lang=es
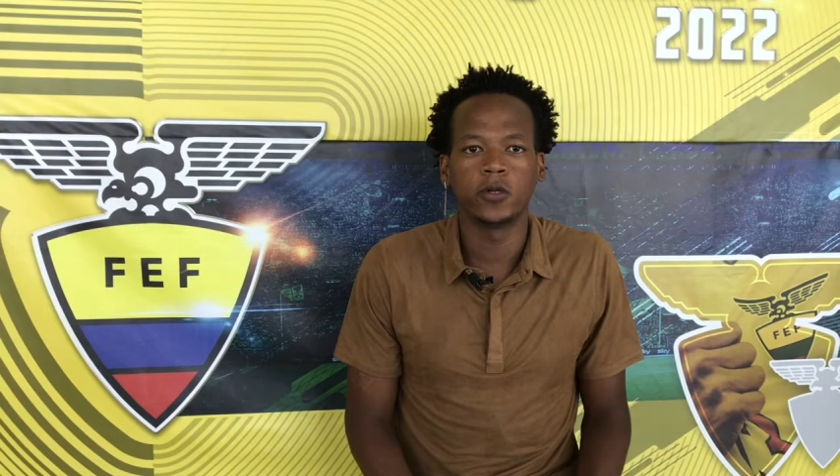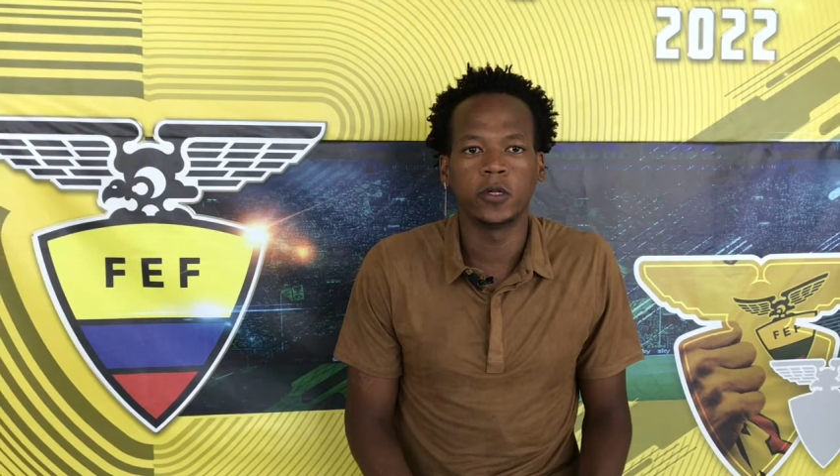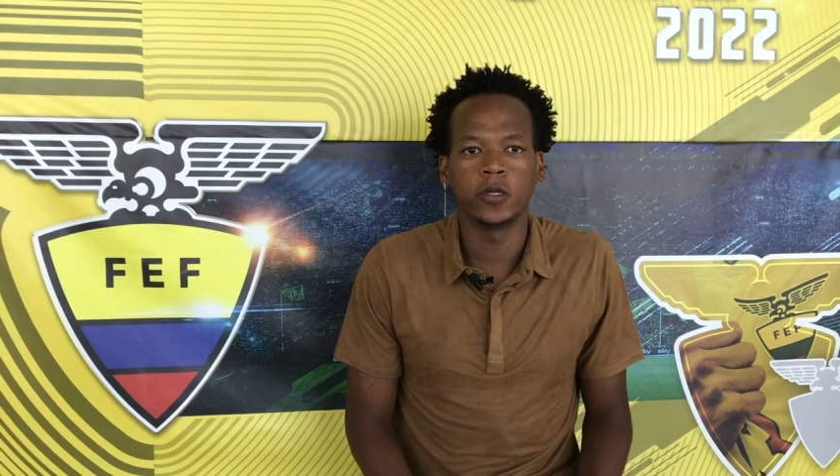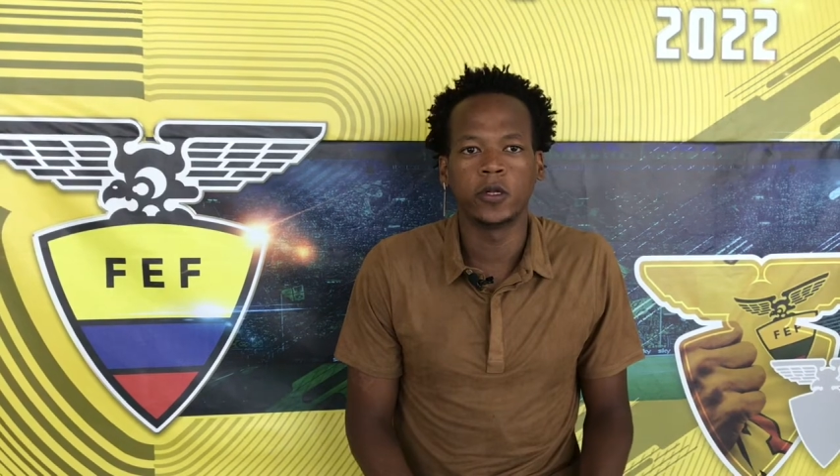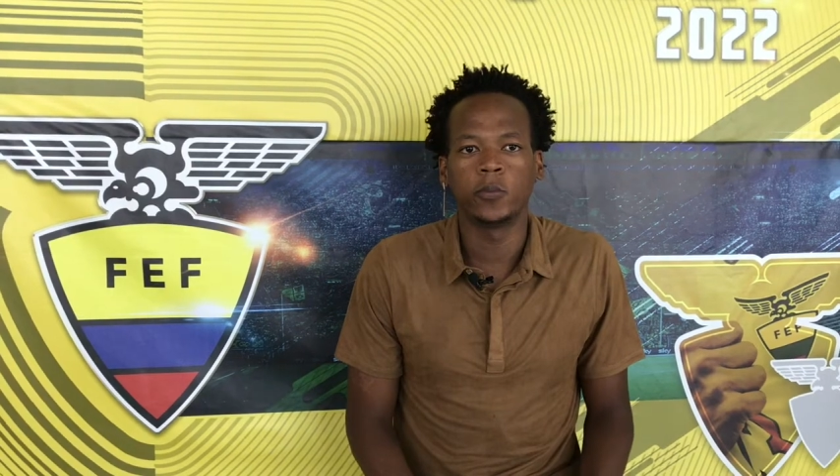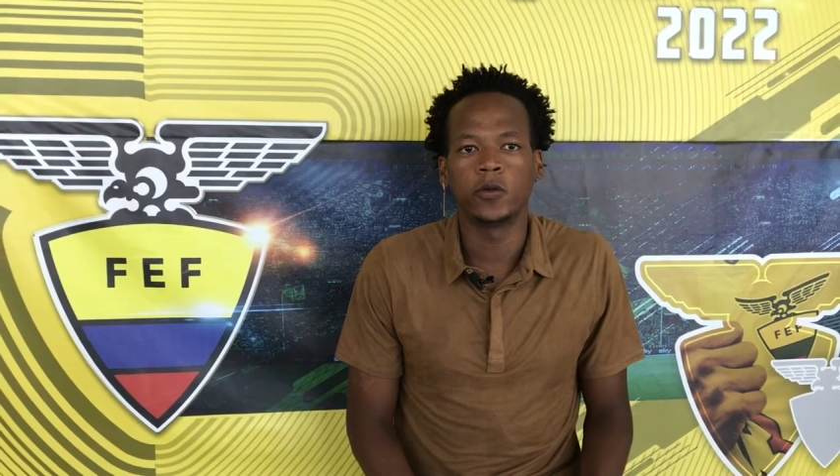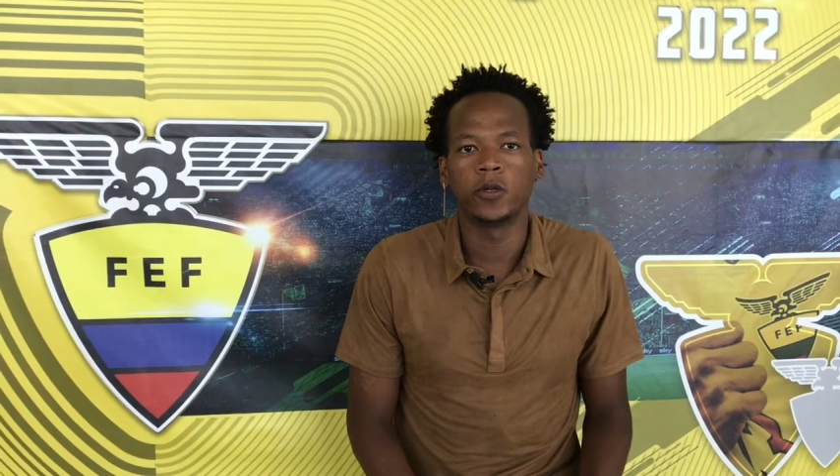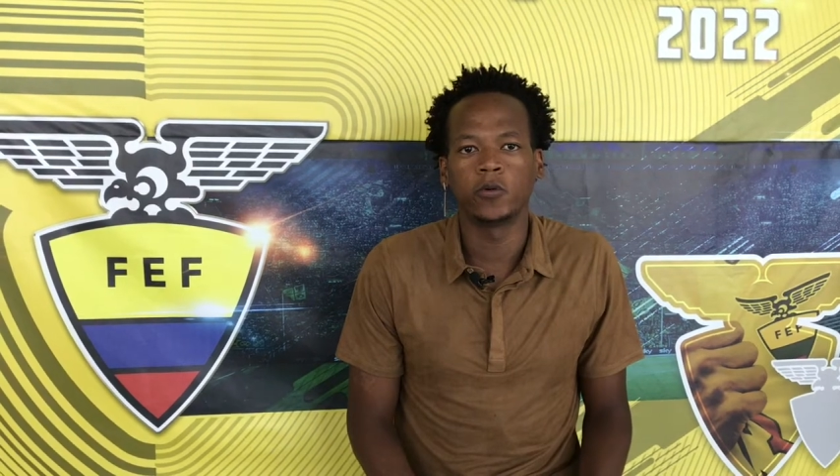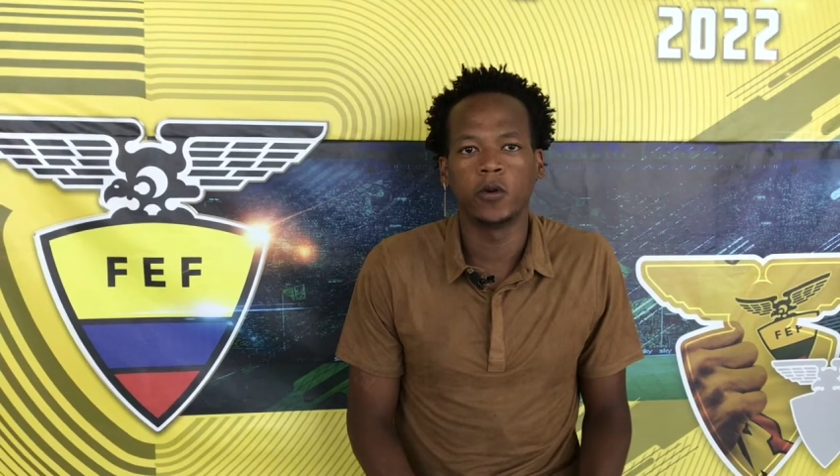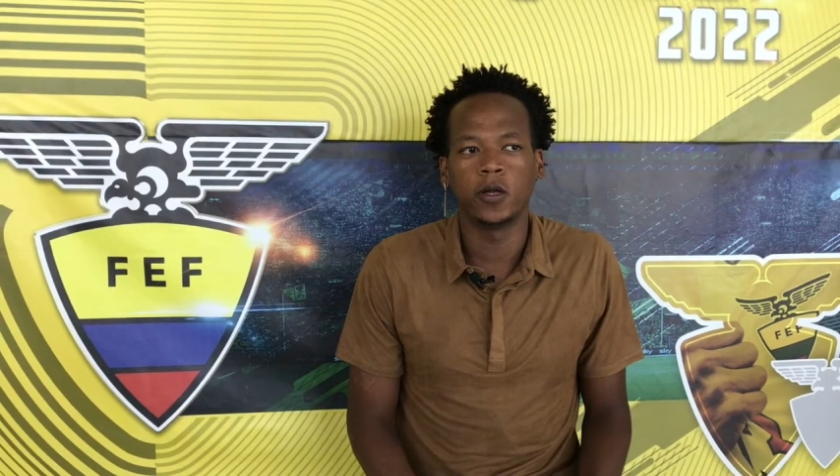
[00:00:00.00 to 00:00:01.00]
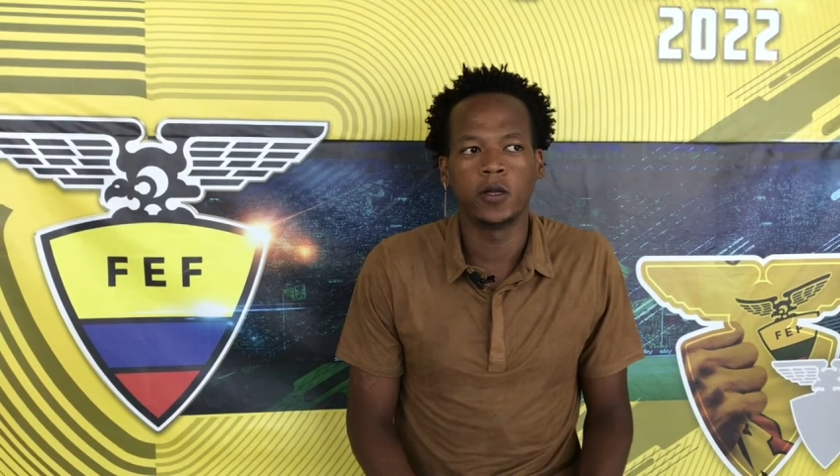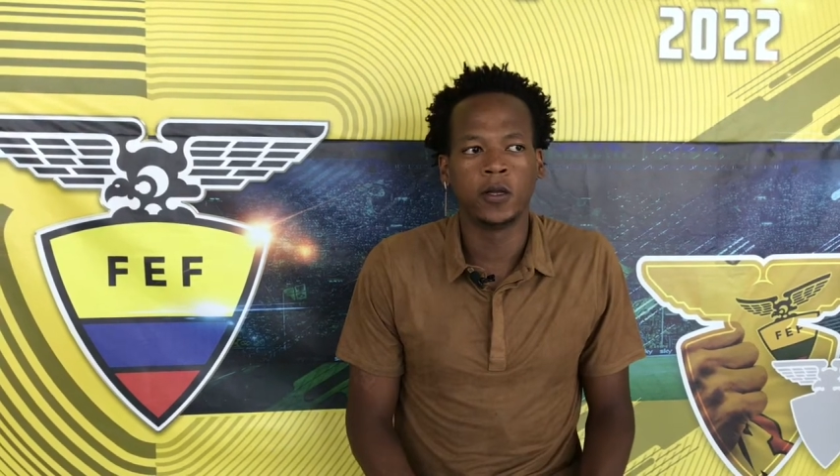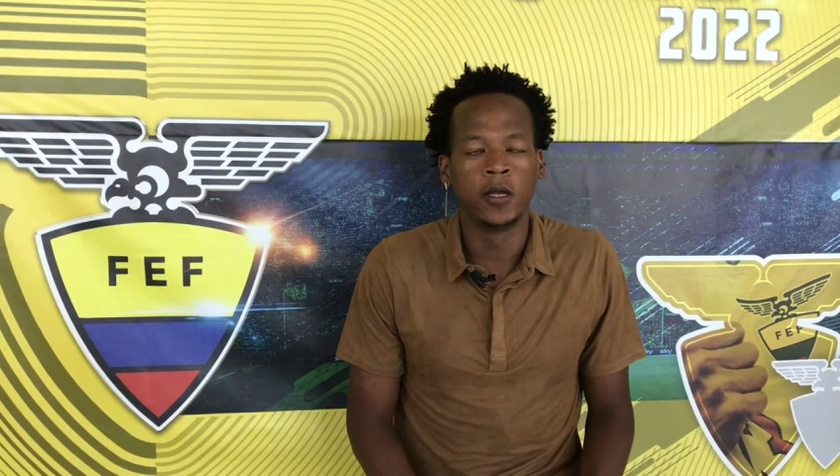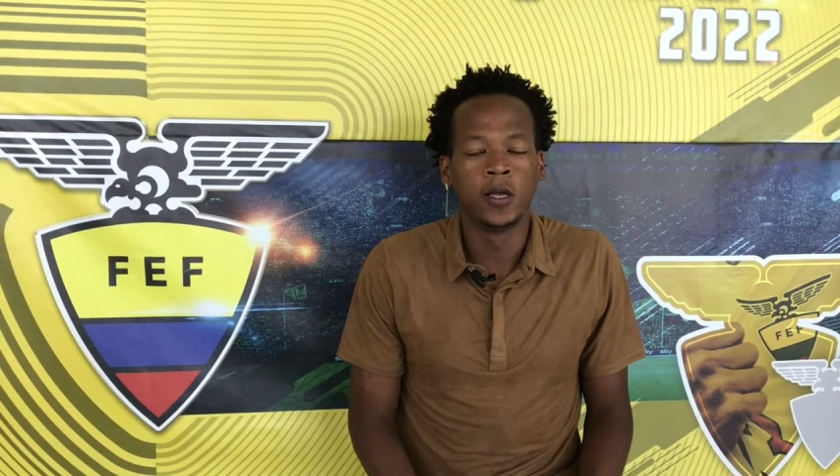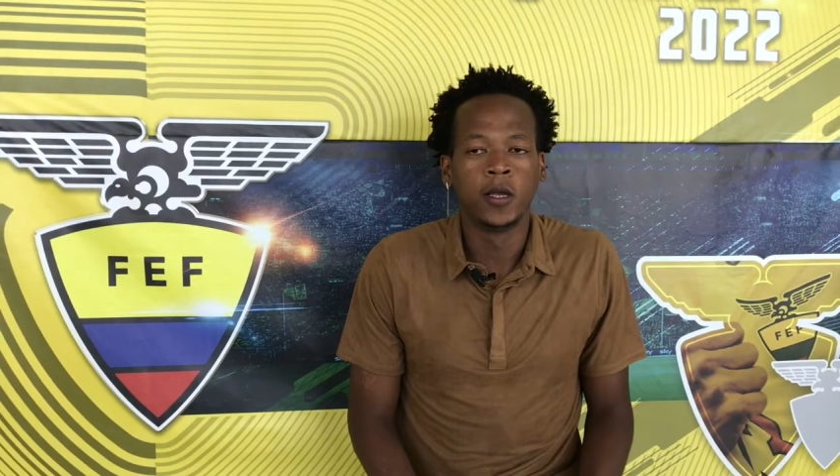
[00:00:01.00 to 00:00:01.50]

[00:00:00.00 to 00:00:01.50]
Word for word: de, de poder jugar en